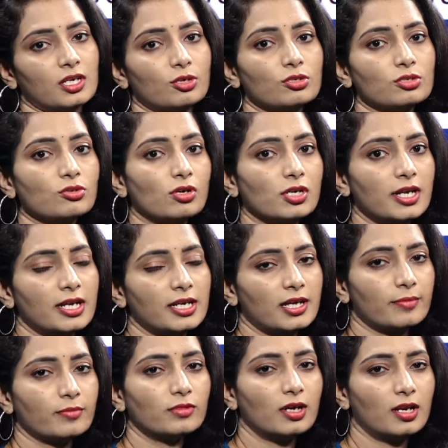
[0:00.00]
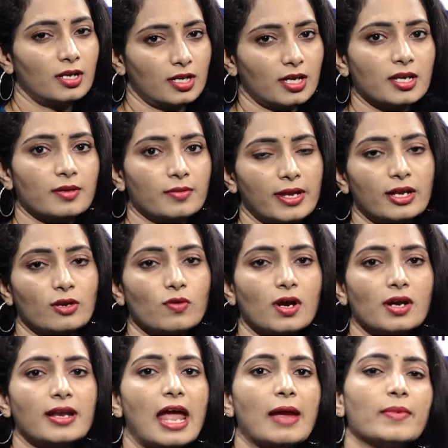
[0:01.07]
రోజ్ గోల్డ్ అంటాము అలాగే
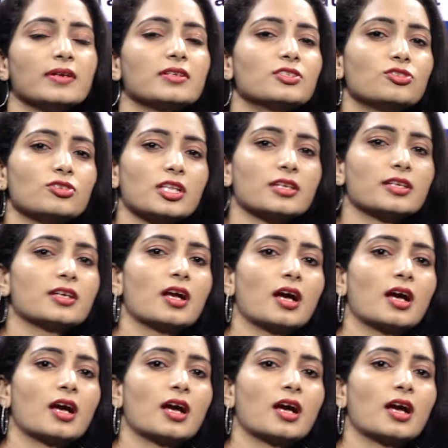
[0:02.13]
ఎక్కువగా డైమండ్స్ జ్యువెలరీ